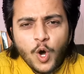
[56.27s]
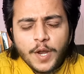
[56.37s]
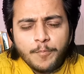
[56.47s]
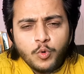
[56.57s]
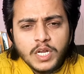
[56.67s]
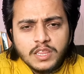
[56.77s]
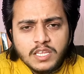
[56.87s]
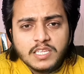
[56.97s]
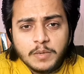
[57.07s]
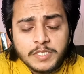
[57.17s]
और पूरे
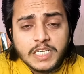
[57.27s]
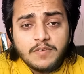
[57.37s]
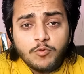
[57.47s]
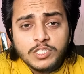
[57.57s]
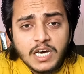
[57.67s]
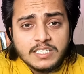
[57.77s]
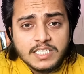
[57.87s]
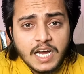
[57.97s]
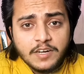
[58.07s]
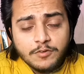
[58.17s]
दिन कम से कम वो सात
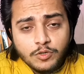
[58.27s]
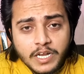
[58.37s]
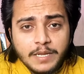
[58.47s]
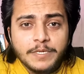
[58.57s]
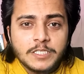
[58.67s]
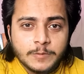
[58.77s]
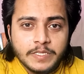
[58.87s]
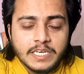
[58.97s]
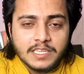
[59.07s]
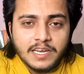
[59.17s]
से आठ वीडियो डेली बेसिस
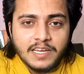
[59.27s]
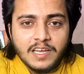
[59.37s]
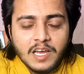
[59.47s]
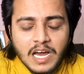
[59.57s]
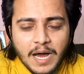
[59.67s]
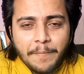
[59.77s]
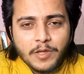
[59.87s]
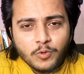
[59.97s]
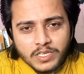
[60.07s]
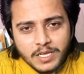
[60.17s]
पे देखता है आप
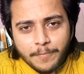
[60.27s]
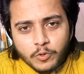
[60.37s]
मानोगे ना ये